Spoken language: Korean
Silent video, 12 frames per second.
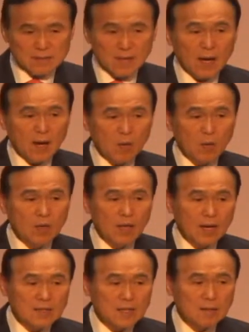내가
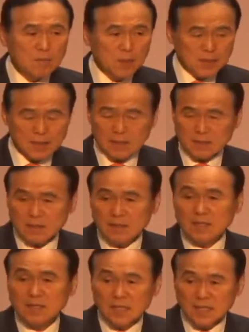올라가야 될 베델은
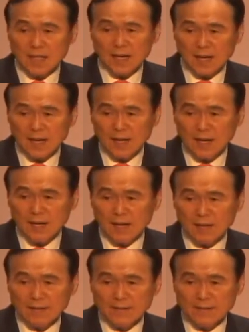어딘가?
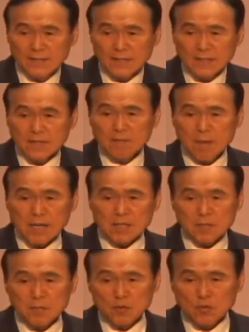이
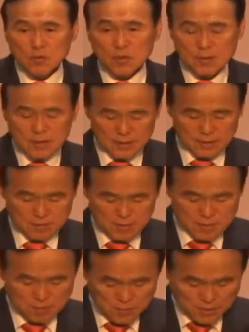말씀이 주는
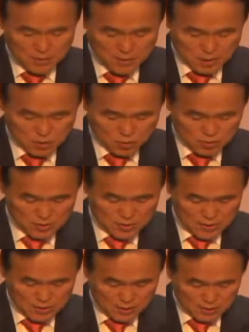이 명령이
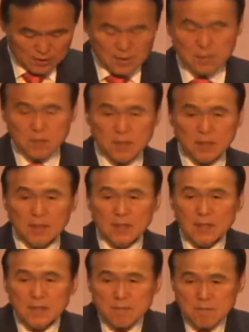주는
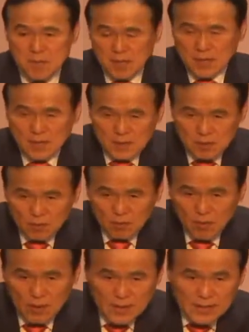의미를 몇
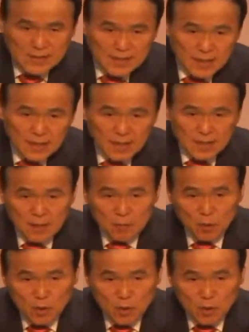가지로 생각해